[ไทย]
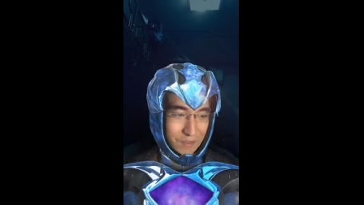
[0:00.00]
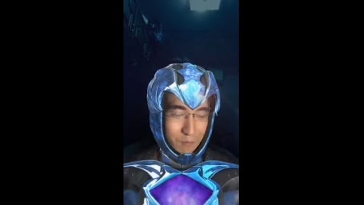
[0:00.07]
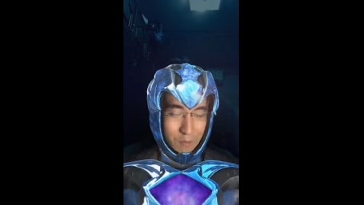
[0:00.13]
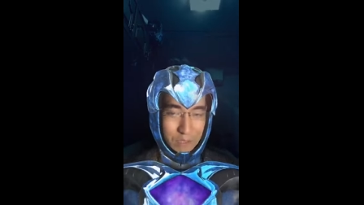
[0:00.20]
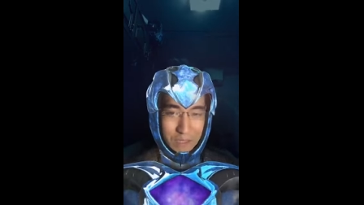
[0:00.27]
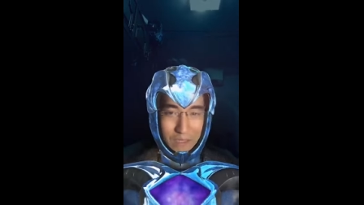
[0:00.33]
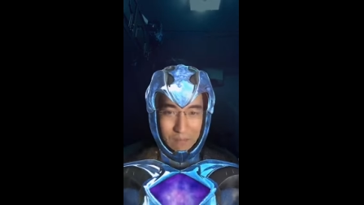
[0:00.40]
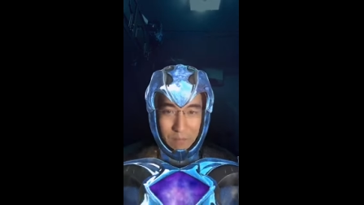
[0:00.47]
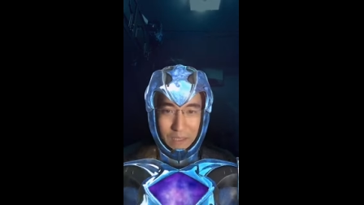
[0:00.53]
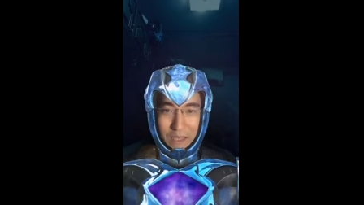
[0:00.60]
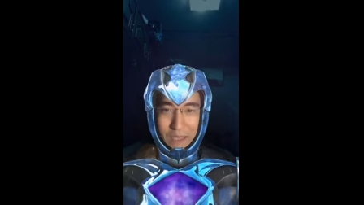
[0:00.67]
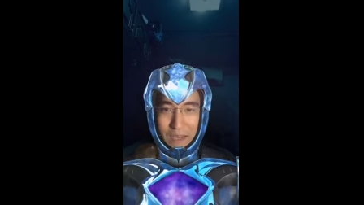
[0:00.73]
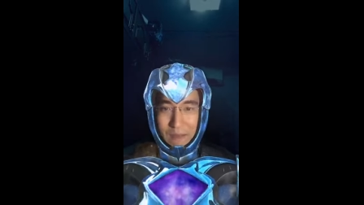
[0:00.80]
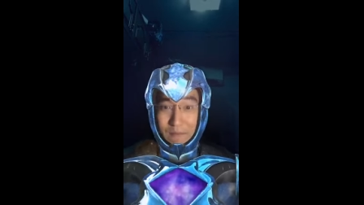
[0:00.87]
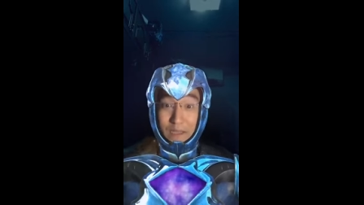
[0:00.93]
วันนี้พ
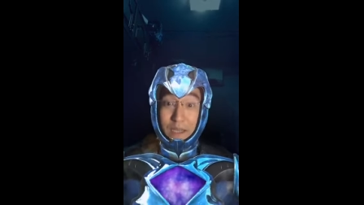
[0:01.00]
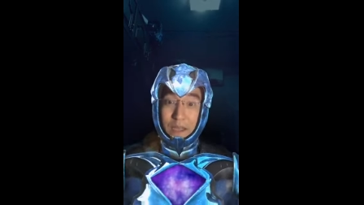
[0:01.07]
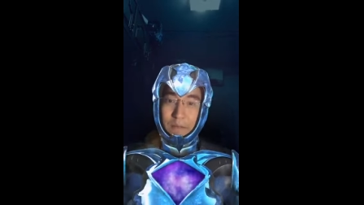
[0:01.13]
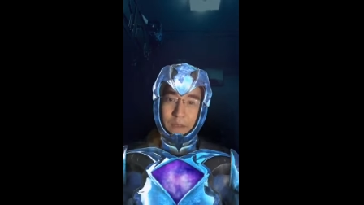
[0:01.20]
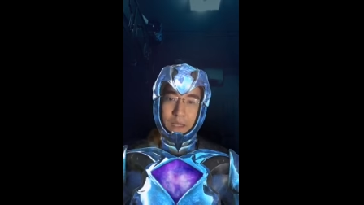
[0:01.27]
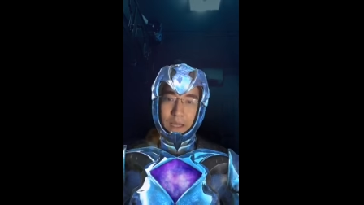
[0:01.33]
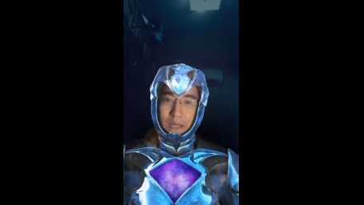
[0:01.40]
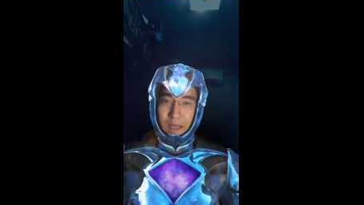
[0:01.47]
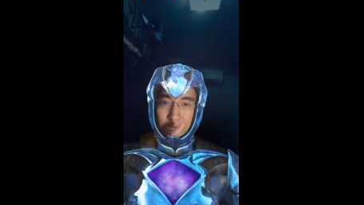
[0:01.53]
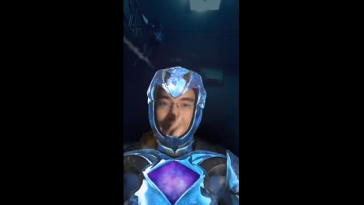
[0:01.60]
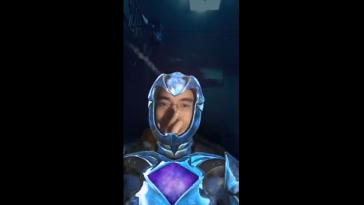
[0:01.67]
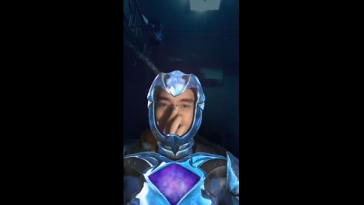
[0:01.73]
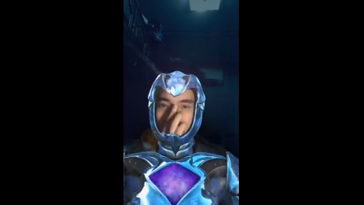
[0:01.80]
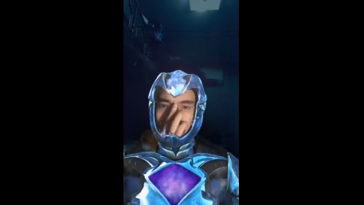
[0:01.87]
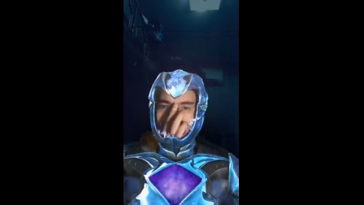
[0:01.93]
ยายามจะให้ไม่นานนะค
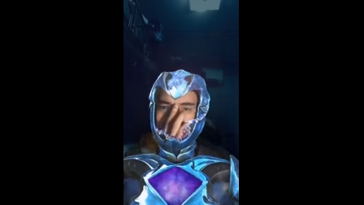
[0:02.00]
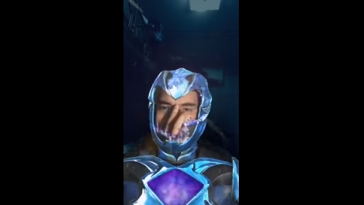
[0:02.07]
รับ เพราะว่าวั